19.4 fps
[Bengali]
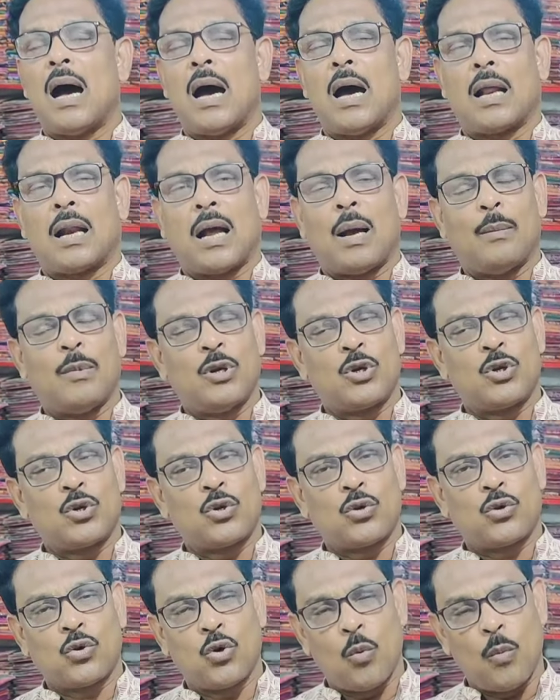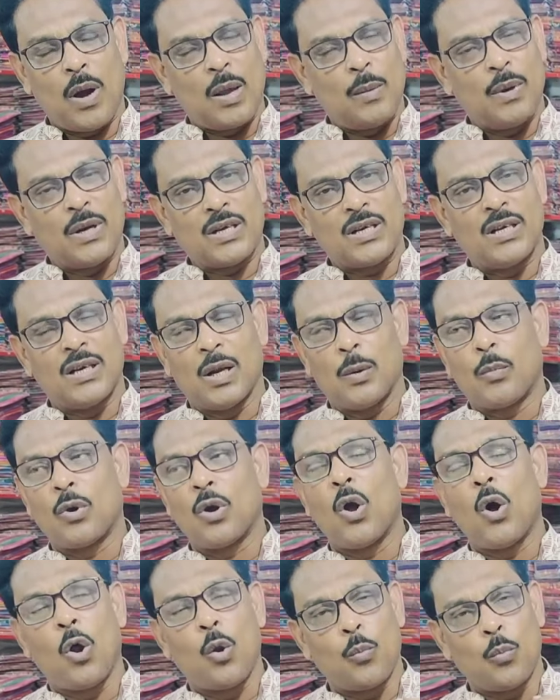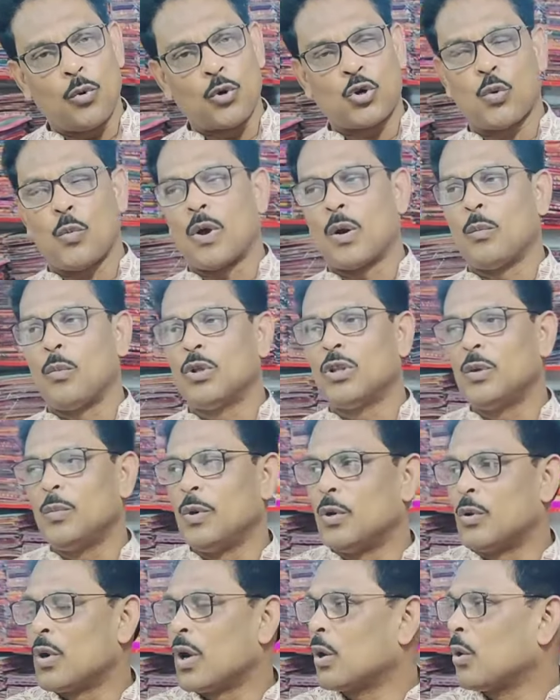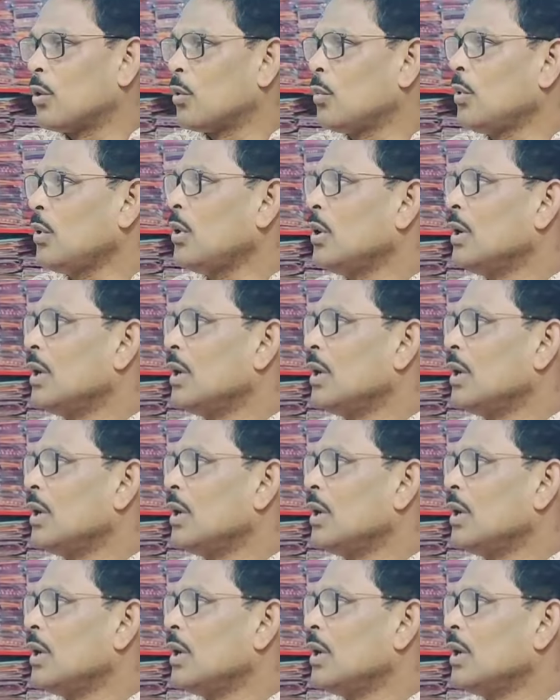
আর আমি সময় বেশি নেব না অল্প সময়ের মধ্যে ভিডিওটা করব